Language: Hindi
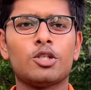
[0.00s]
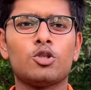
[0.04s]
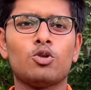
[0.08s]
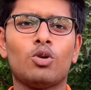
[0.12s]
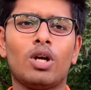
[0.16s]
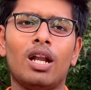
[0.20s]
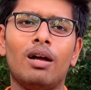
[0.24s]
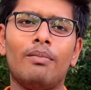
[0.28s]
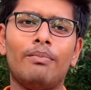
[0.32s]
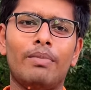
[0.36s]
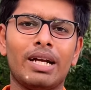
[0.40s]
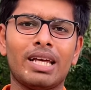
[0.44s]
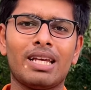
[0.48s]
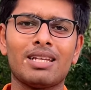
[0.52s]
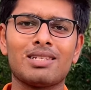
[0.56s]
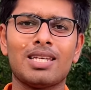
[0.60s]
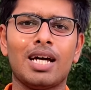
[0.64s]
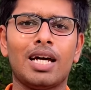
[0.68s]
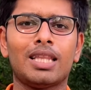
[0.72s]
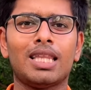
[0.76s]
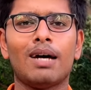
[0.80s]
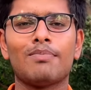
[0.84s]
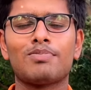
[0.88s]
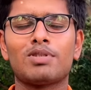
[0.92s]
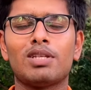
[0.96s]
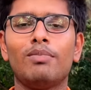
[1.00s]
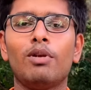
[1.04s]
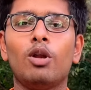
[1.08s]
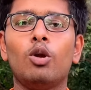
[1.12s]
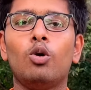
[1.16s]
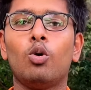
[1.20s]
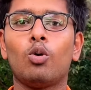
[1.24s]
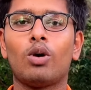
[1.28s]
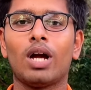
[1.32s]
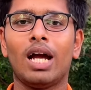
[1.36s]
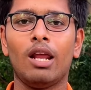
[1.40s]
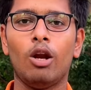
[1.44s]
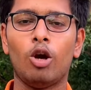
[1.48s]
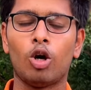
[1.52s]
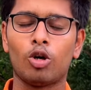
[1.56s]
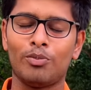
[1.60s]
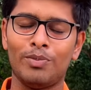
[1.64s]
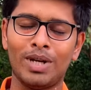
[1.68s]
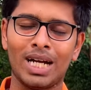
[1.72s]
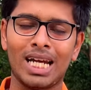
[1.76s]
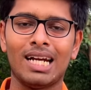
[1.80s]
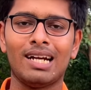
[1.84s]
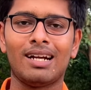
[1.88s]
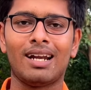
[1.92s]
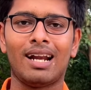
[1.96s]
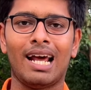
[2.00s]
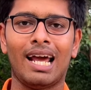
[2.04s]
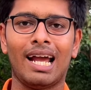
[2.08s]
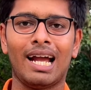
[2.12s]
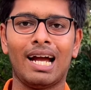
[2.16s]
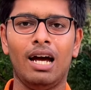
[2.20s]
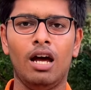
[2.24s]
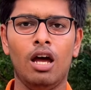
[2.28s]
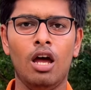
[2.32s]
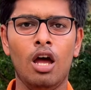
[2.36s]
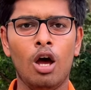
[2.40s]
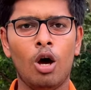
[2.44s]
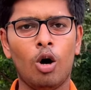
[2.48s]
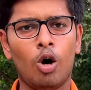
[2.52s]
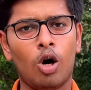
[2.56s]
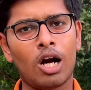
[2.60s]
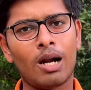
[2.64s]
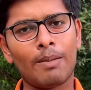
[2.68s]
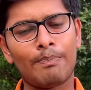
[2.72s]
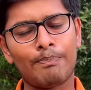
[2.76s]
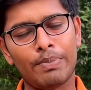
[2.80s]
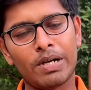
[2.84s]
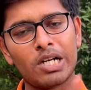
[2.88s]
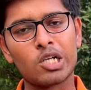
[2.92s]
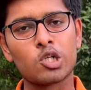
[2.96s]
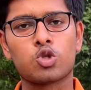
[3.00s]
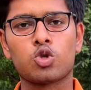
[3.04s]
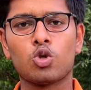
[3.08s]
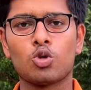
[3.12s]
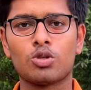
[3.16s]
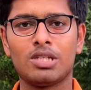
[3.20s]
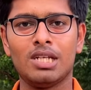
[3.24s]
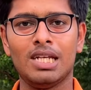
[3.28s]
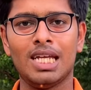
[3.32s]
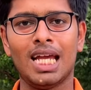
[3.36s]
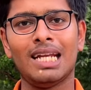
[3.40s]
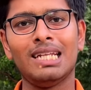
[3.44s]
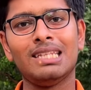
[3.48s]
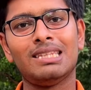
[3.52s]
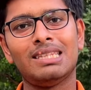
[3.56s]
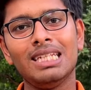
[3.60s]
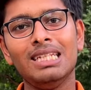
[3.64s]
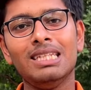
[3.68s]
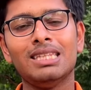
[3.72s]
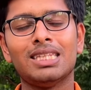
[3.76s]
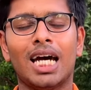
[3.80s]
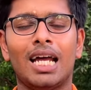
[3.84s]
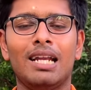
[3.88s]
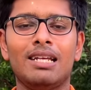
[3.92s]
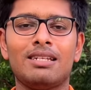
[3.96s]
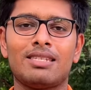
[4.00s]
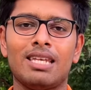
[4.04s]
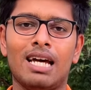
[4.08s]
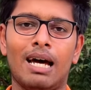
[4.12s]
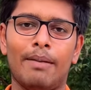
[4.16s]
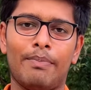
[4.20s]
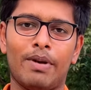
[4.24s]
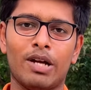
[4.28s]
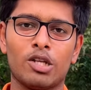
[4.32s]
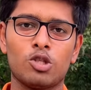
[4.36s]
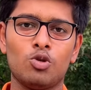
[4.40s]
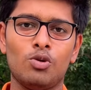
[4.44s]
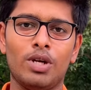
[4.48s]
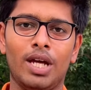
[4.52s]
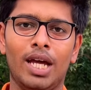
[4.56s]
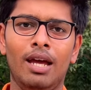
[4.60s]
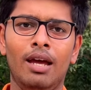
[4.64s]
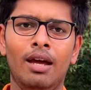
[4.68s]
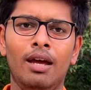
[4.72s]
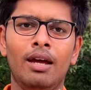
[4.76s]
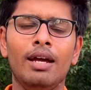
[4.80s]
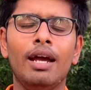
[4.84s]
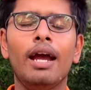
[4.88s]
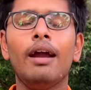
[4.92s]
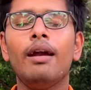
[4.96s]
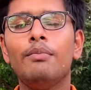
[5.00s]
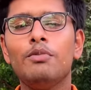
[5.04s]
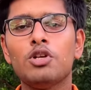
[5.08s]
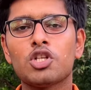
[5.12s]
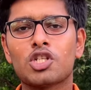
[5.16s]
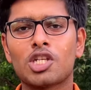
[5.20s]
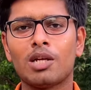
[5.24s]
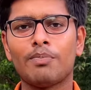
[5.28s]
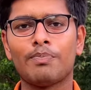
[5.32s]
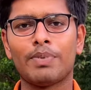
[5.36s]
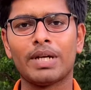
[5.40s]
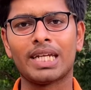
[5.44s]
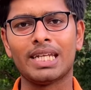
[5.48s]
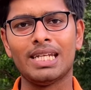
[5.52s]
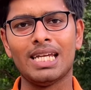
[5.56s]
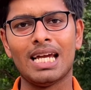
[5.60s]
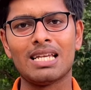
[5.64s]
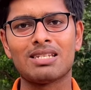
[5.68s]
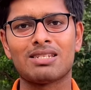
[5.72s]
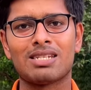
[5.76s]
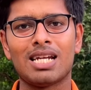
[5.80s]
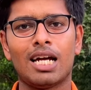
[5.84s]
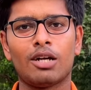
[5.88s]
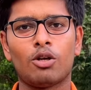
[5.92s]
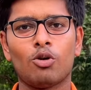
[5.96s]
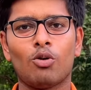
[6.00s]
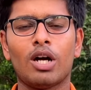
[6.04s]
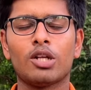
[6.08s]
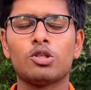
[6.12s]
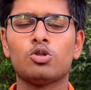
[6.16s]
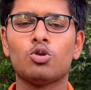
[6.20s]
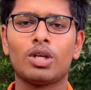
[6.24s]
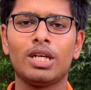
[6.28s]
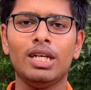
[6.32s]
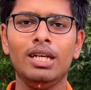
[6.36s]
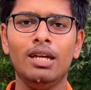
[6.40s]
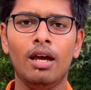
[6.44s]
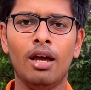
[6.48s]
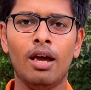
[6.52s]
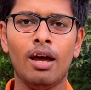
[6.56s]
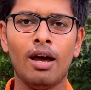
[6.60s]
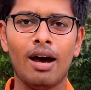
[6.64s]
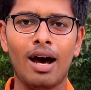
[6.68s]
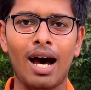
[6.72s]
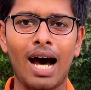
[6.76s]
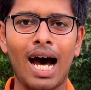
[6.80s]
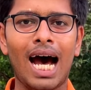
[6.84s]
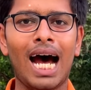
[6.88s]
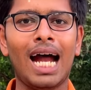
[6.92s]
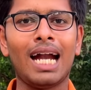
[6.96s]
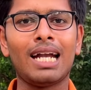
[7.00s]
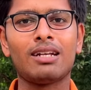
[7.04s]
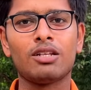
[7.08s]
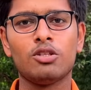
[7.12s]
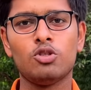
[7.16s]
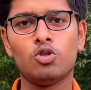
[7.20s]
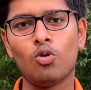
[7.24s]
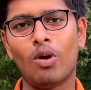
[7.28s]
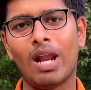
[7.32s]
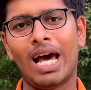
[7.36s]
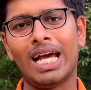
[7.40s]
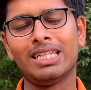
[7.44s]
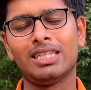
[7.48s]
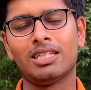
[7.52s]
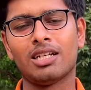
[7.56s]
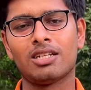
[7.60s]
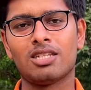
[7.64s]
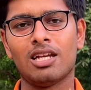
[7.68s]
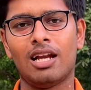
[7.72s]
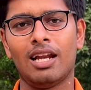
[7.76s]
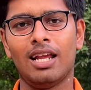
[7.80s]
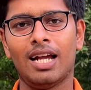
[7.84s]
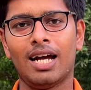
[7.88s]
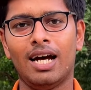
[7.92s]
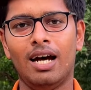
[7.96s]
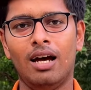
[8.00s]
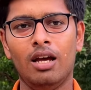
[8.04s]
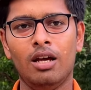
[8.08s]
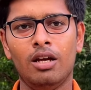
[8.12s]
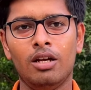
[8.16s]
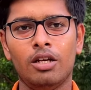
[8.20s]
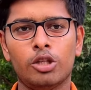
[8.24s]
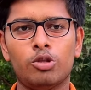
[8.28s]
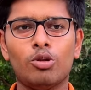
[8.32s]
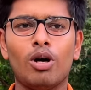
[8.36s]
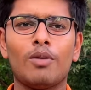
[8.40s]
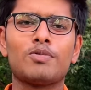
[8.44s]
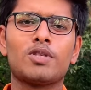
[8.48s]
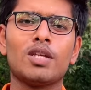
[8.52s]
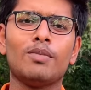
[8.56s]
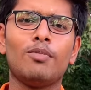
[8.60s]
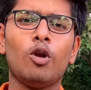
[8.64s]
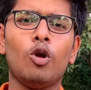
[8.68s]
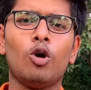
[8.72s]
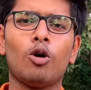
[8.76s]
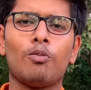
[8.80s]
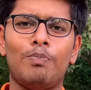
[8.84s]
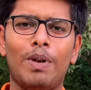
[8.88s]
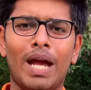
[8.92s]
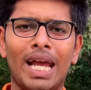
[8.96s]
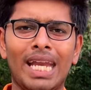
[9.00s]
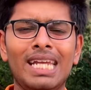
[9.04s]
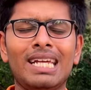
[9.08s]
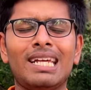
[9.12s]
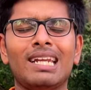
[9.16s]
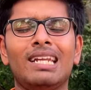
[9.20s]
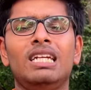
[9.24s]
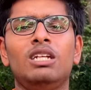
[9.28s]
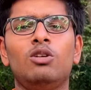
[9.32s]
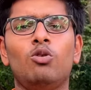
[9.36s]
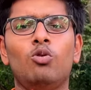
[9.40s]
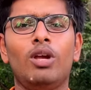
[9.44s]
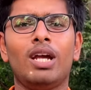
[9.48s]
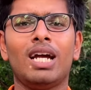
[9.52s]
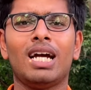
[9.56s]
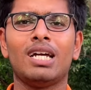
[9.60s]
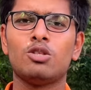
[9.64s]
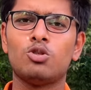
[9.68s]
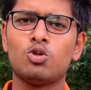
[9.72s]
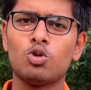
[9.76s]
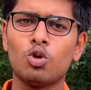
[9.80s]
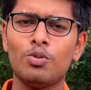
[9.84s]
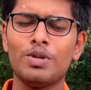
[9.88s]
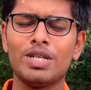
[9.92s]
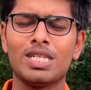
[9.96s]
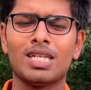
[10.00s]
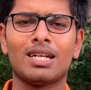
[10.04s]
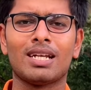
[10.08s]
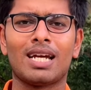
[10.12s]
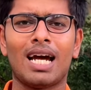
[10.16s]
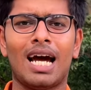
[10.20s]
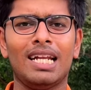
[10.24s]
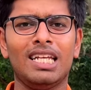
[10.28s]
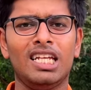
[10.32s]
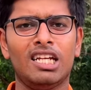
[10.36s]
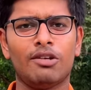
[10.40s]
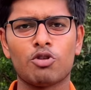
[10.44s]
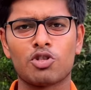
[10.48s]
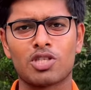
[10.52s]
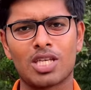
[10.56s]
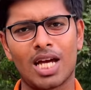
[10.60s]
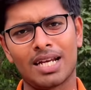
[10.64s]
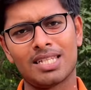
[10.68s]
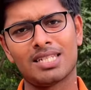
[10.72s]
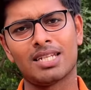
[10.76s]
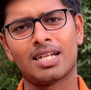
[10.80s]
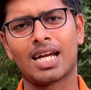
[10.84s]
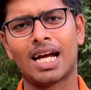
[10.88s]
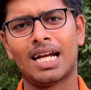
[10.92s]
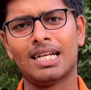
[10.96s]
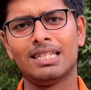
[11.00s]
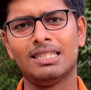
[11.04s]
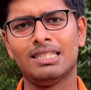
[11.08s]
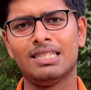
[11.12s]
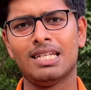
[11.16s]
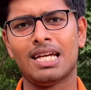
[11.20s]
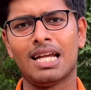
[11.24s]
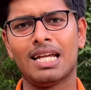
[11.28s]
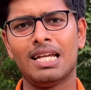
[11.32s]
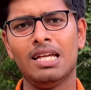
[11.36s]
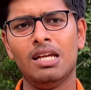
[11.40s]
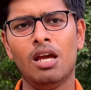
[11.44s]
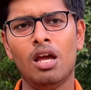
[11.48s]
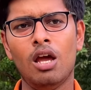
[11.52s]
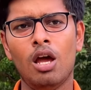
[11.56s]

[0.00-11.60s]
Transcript: जो है नंबर के साथ आप सभी लोगों का अलॉटमेंट लेटर आएगा और परसों से यानी तीन तारीख से आपका जो है एडमिशन प्रक्रिया स्टार्ट होगा जो कि आठ जुलाई तक चलेगा तो आप सभी लोग पैनिक नहीं होइएगा जो भी जानकारी है वो सारी जानकारी दी जाएगी